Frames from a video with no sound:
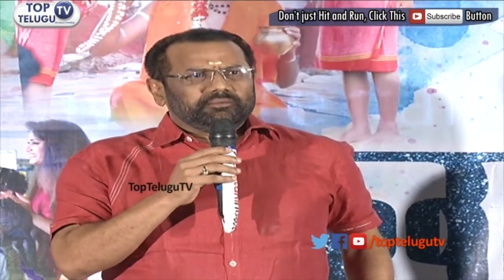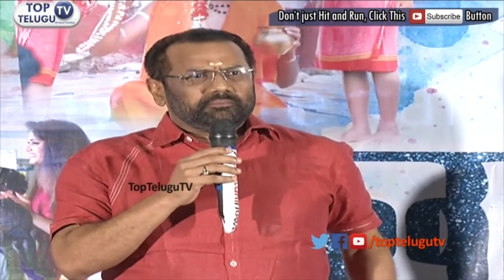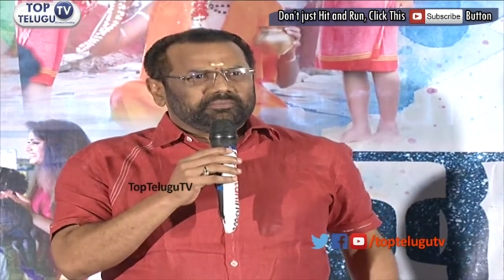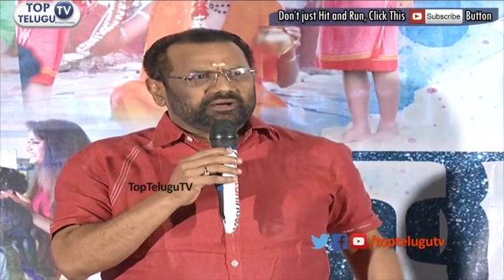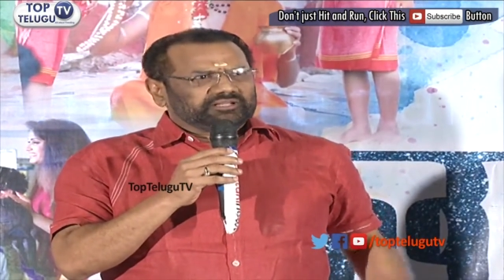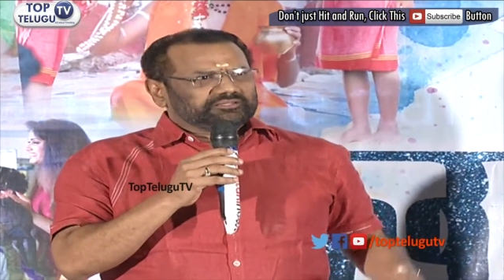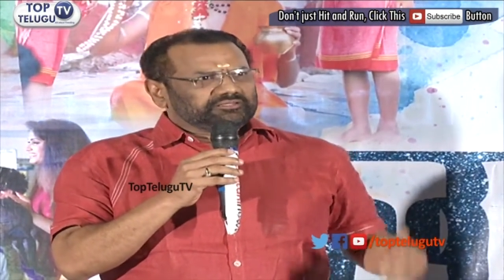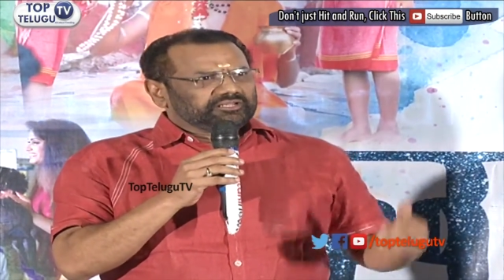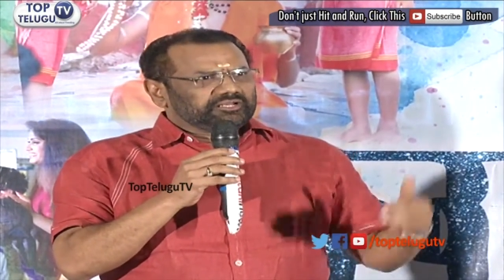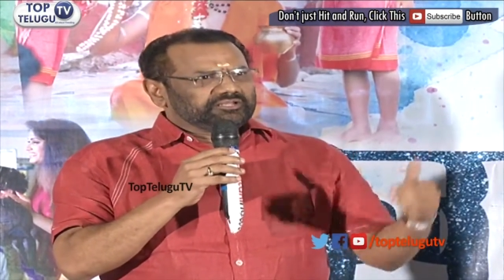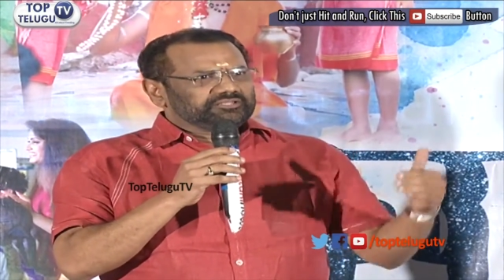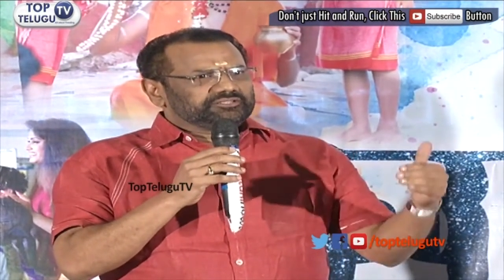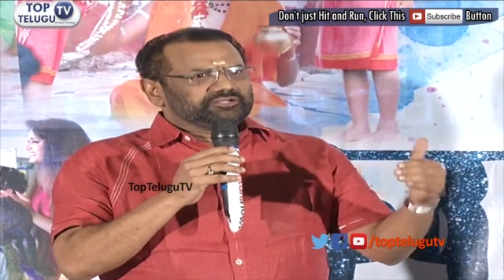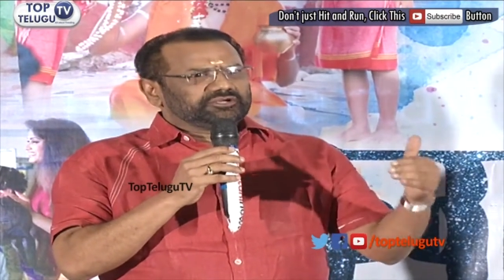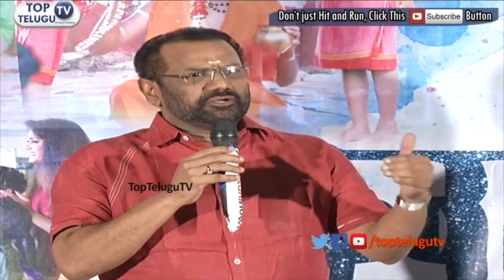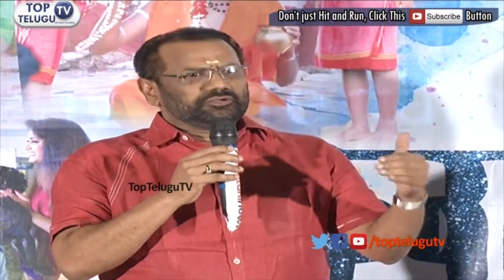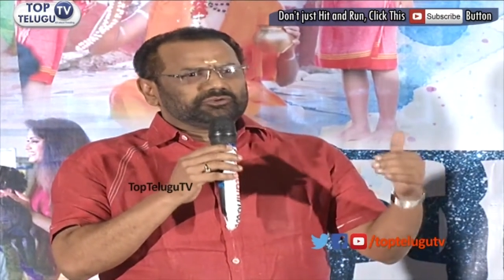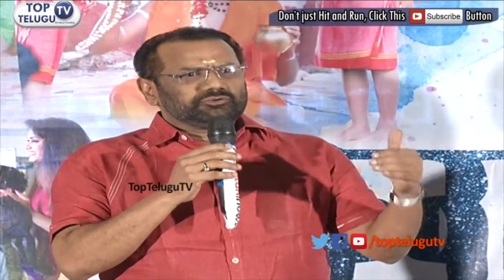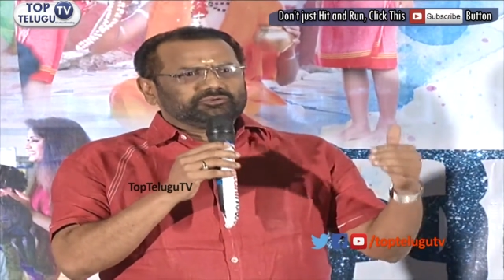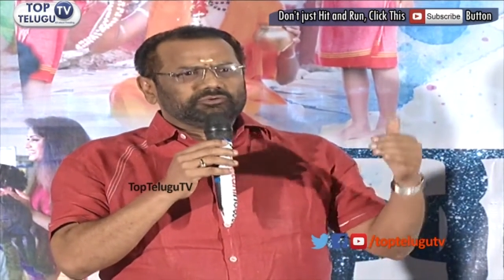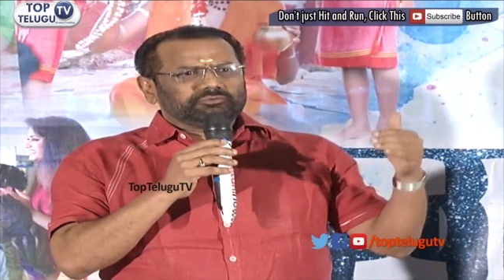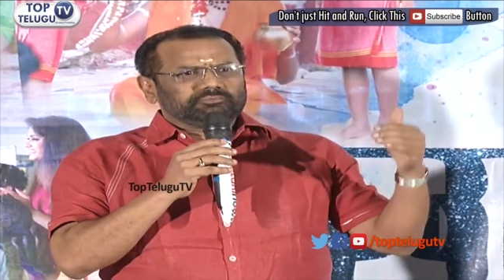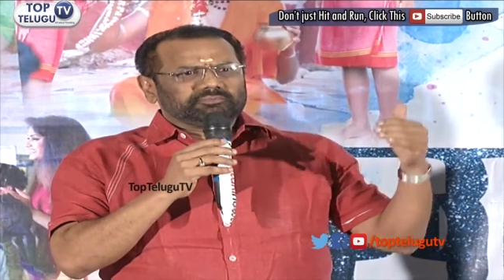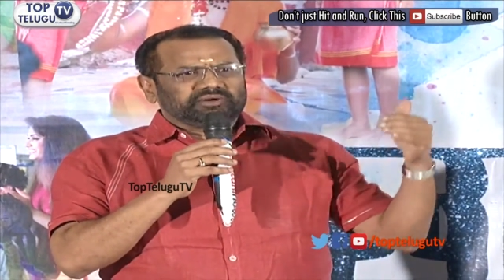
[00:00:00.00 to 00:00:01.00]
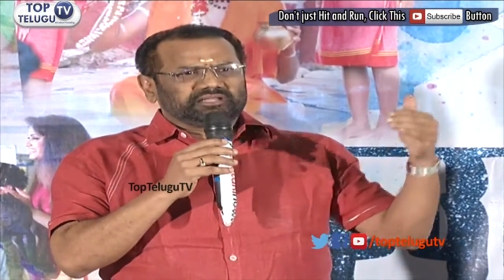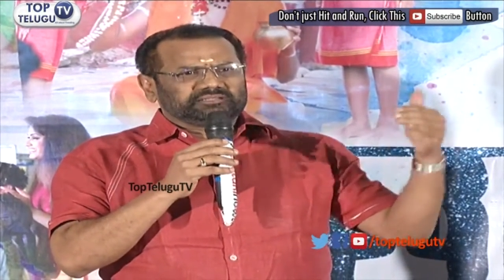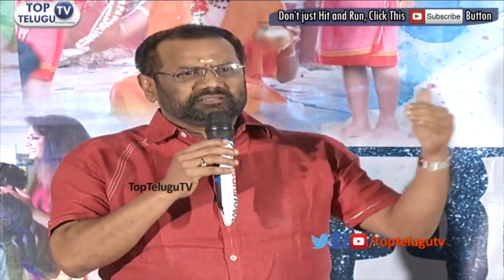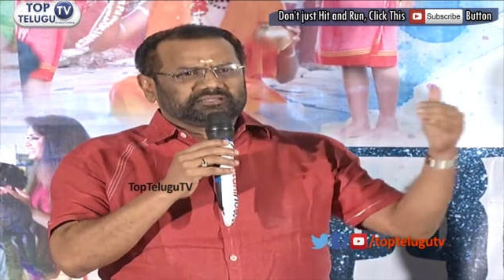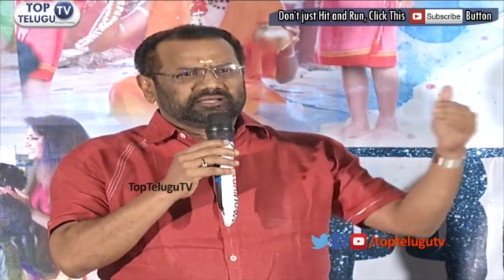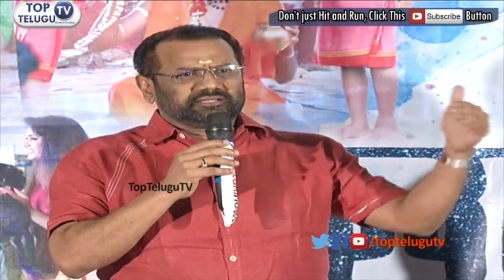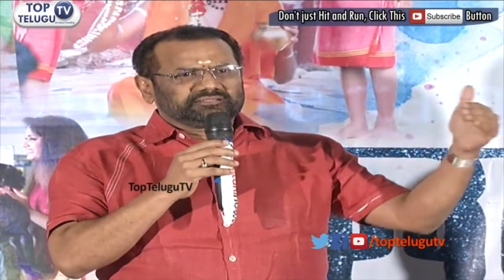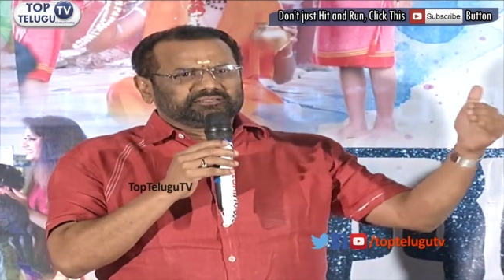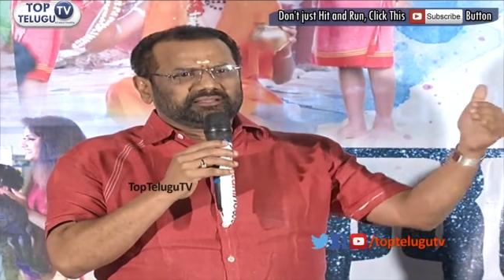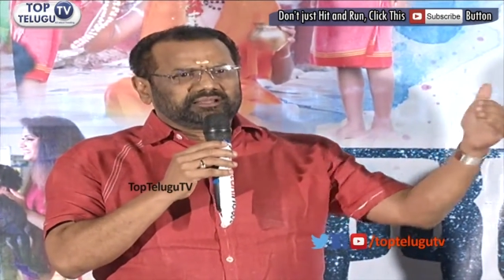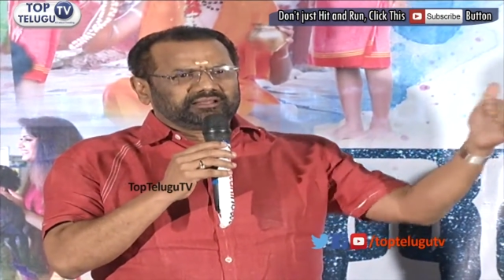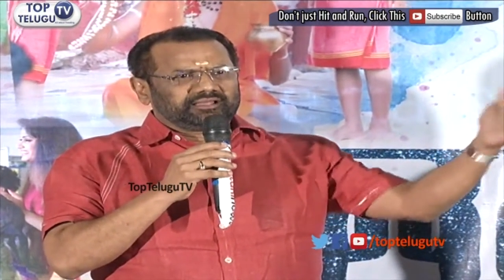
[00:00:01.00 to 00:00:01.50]
మా తల్లిదండ్రులు మా
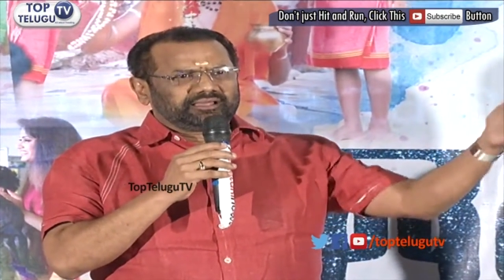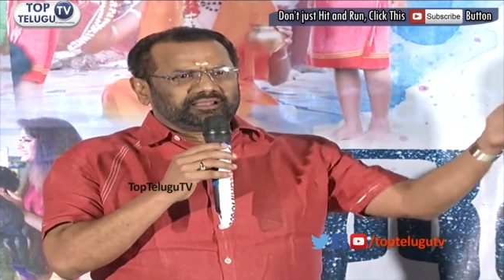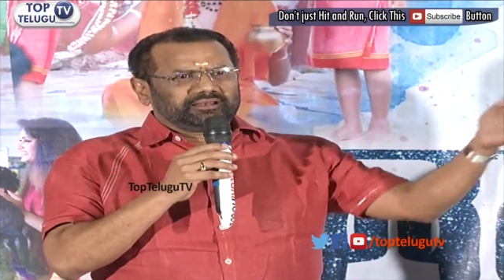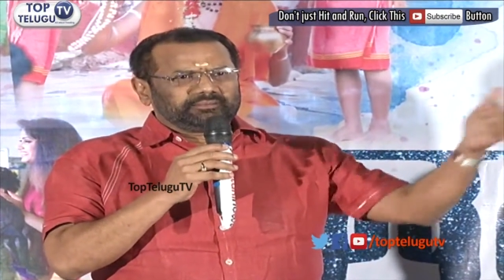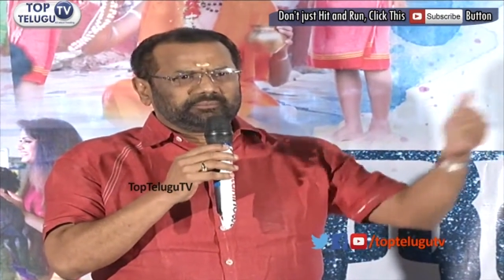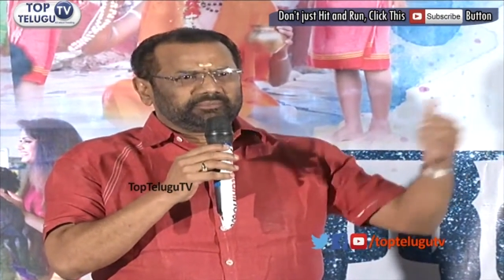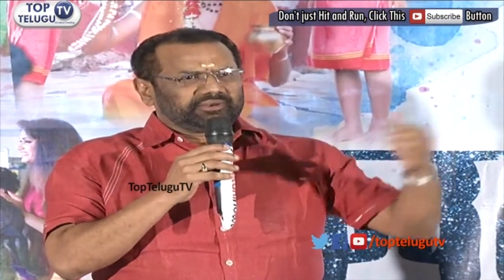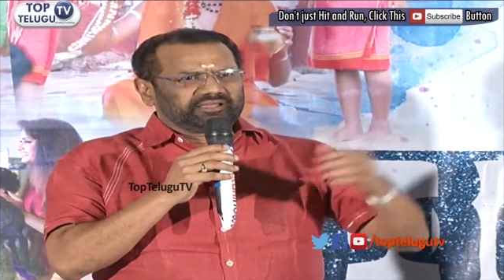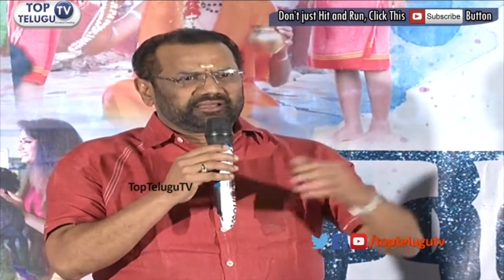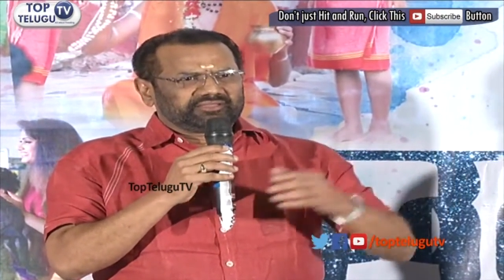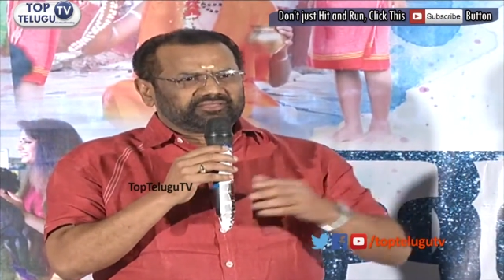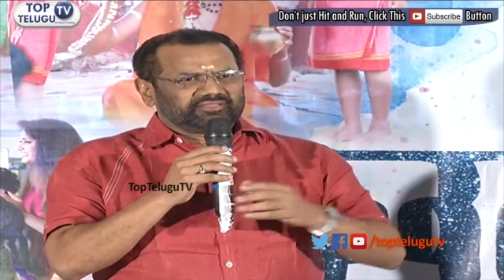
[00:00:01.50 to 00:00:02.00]
తాత నాయనమ్మలే